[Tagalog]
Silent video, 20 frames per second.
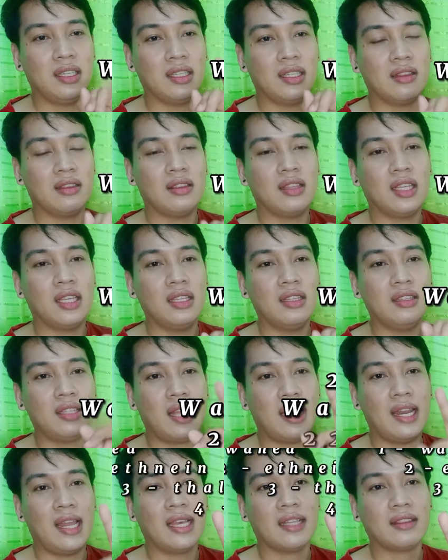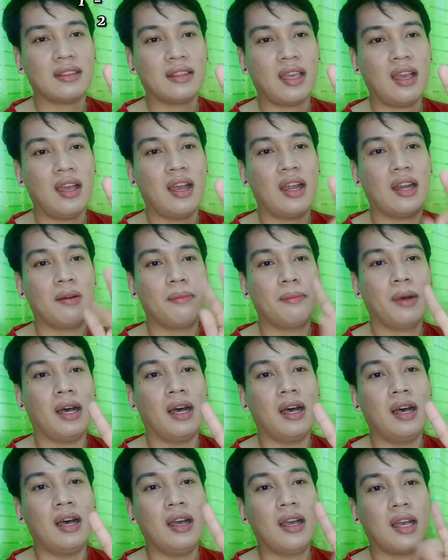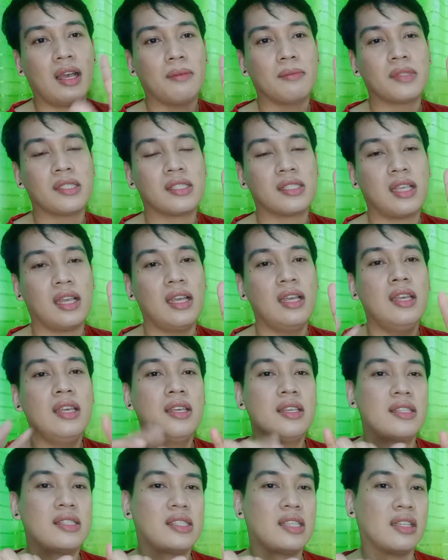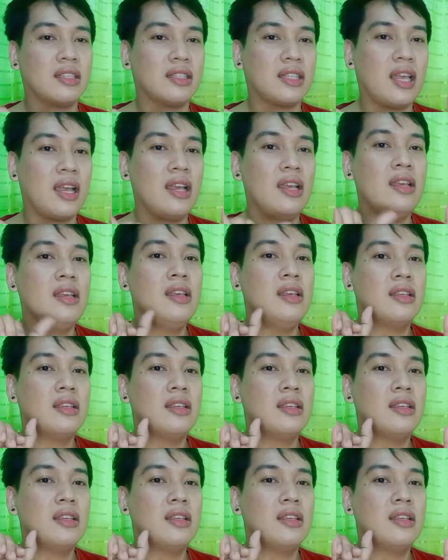Itnin, Talata, Arba'a, Kamsa, Sita,